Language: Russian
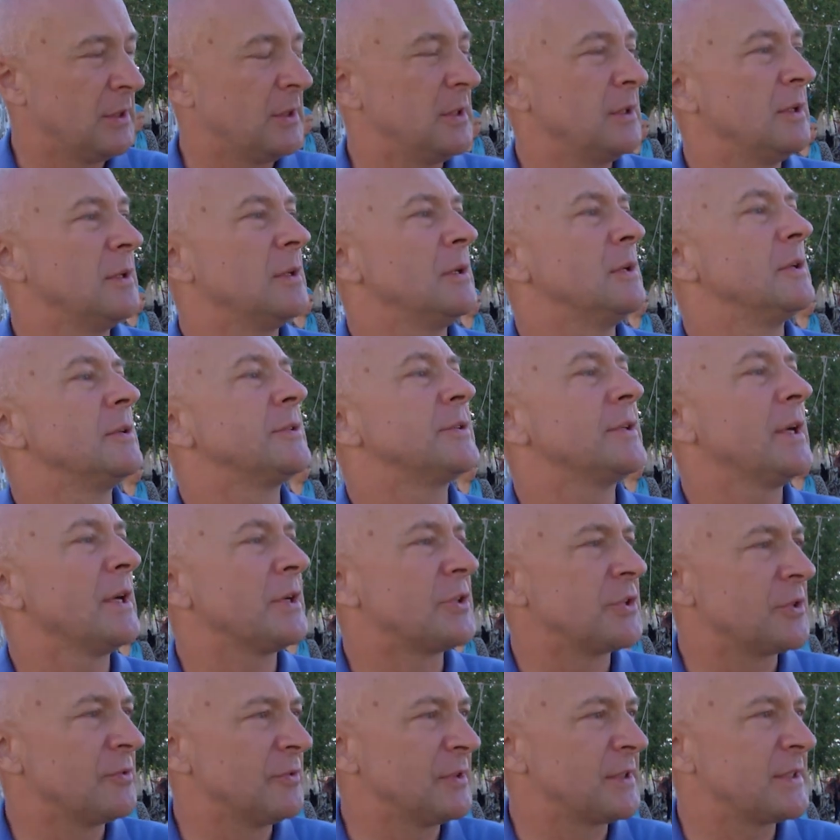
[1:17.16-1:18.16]
э,
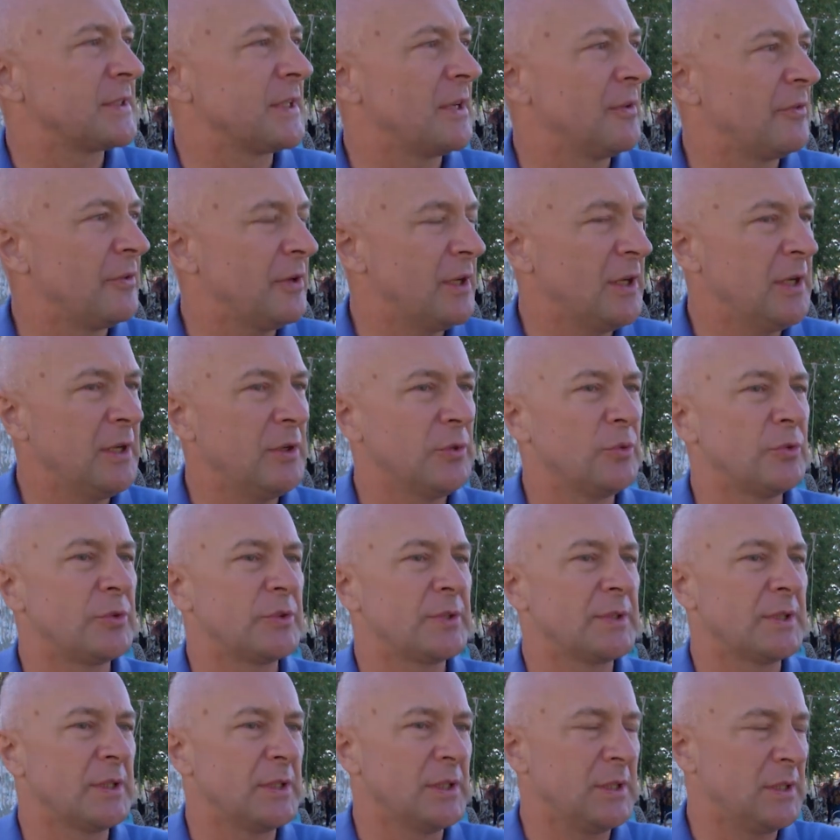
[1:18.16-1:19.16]
также
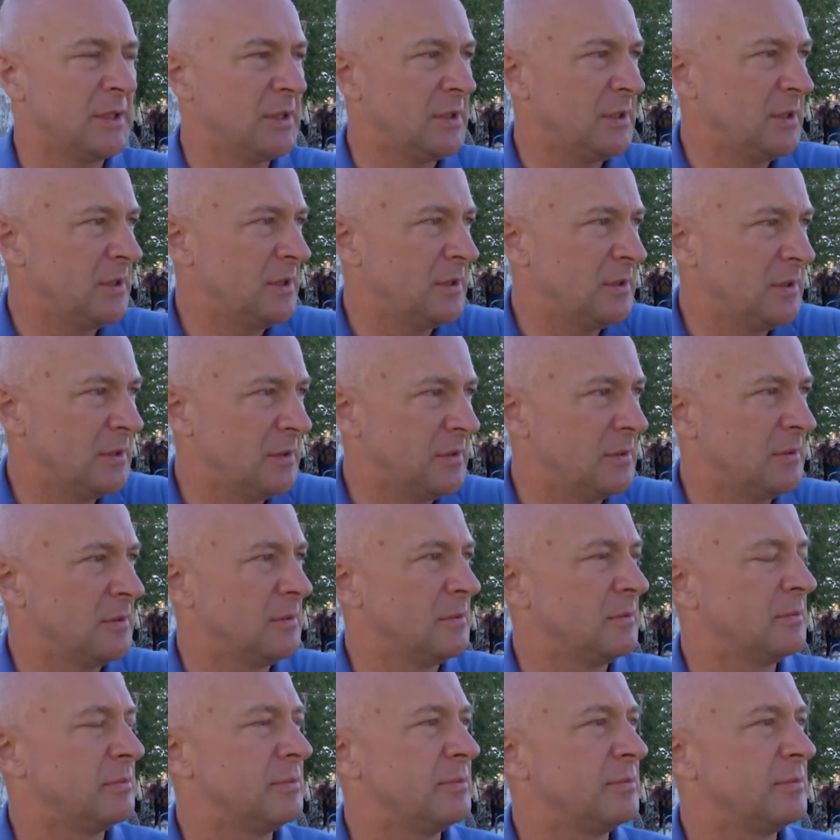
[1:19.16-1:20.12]
выставляются и